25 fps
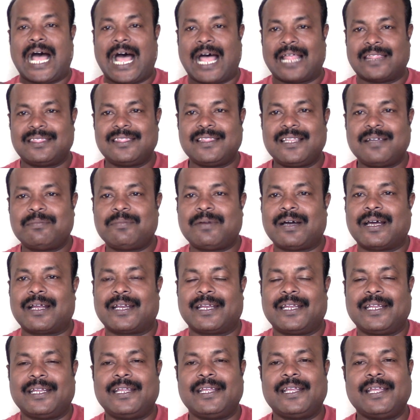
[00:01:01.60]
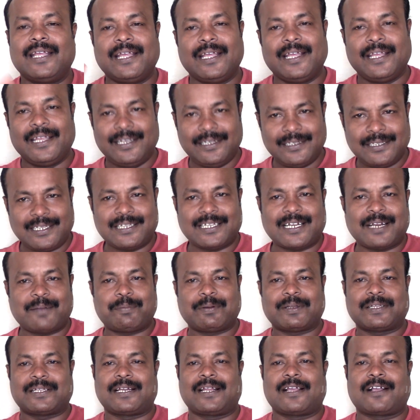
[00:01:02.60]
அந்த மாதிரி இந்த
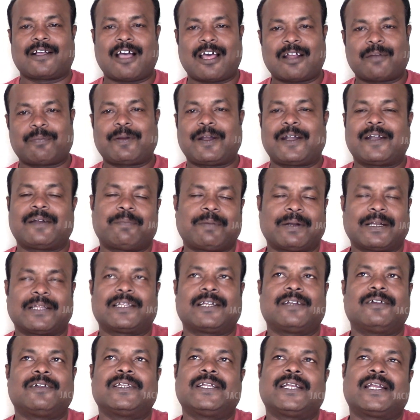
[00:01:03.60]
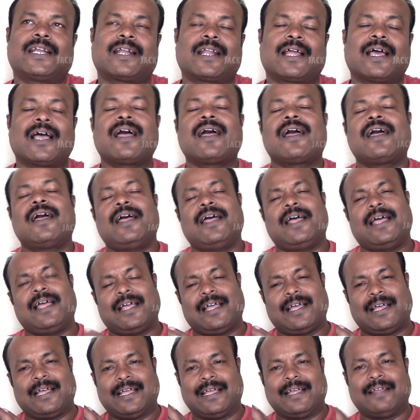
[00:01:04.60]
திரைப்படத்தில் கார்ப்பரேட் படத்தில் வந்து என்னென்னா
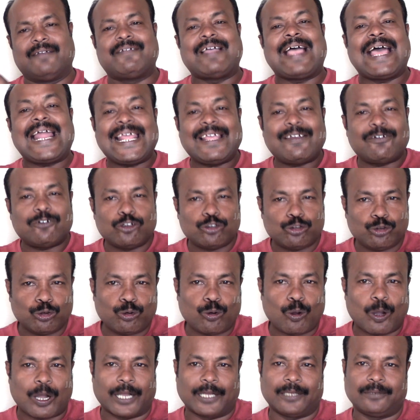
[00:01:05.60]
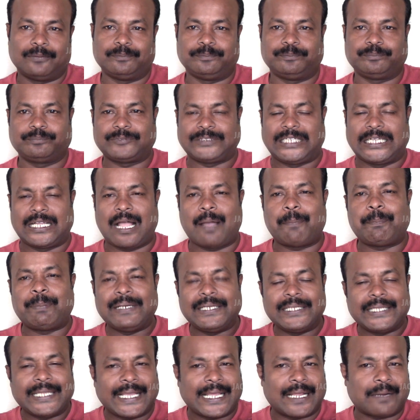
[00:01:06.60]
வேலையை விட்டு தூக்குவாங்க அப்போ
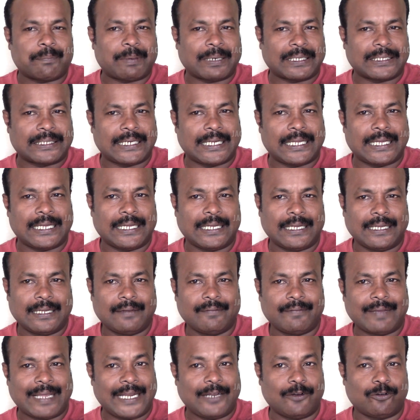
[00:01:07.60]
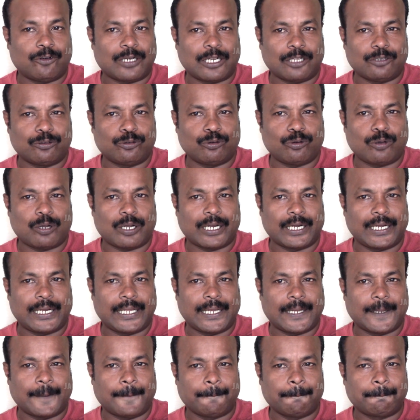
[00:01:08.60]
இந்த ஏர் படத்தில் வேலையை விட்டுலாம் தூக்குவாங்க
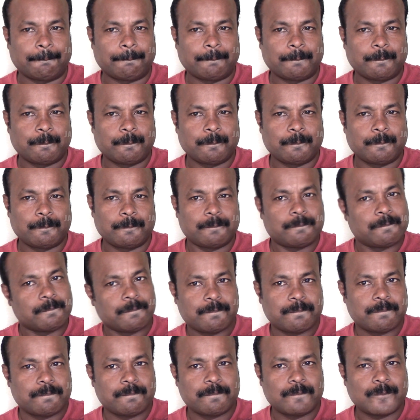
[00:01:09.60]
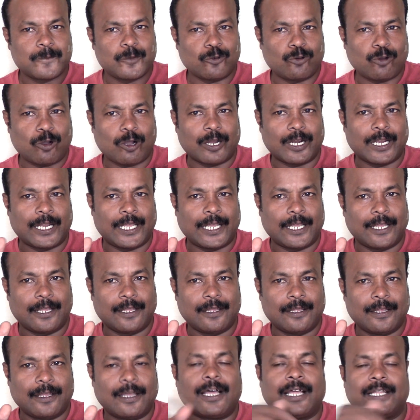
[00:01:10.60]
இல்லையா தூக்குவாங்கல்ல
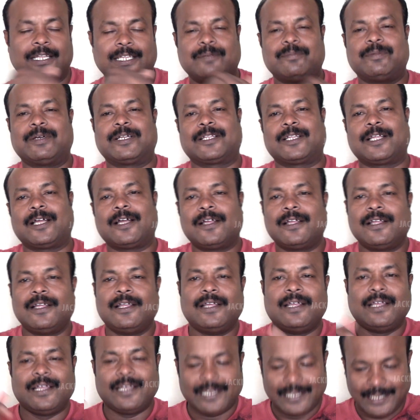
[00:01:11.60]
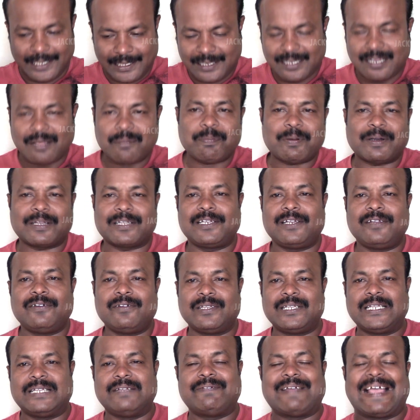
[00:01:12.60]
அதே மாதிரி தான் இந்த படத்துலேயும்
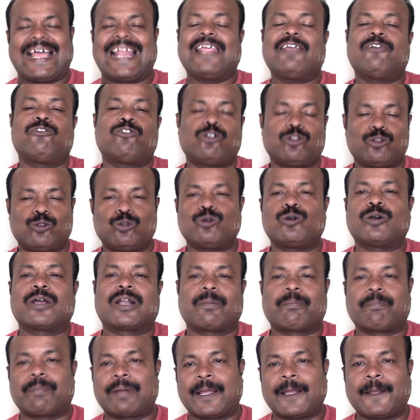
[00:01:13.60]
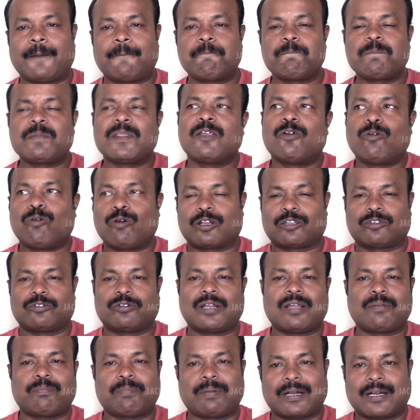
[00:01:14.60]
வந்து வேலையை விட்டு தூக்குறப்ப ஒருத்தர்
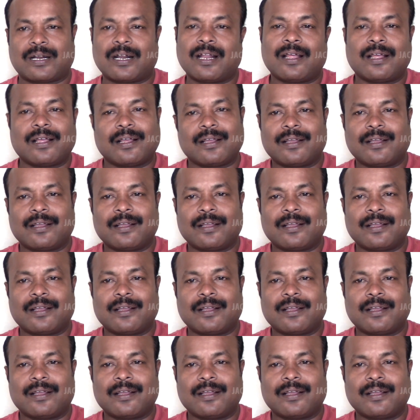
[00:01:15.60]
என்ன பண்ணுறான்